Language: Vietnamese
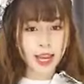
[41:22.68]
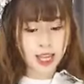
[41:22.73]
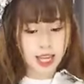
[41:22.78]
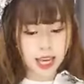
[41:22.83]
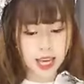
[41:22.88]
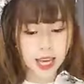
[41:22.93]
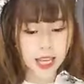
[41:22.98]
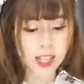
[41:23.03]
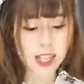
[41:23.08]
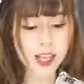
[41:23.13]

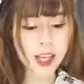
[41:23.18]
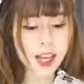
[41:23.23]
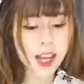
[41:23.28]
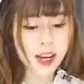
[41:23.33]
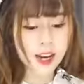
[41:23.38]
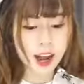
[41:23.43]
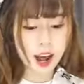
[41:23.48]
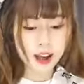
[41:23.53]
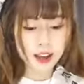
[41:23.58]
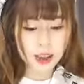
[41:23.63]
gì thì ghi
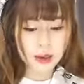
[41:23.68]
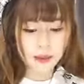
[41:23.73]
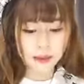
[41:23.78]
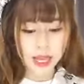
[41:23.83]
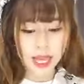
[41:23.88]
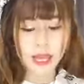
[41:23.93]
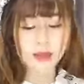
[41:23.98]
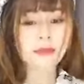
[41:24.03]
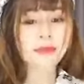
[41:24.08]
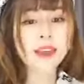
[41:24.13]
rõ giùm
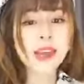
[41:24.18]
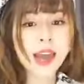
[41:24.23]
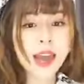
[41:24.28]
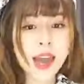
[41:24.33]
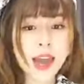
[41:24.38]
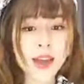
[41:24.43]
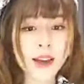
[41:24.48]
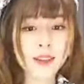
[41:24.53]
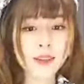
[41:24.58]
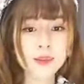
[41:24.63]
em
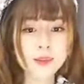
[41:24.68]
nha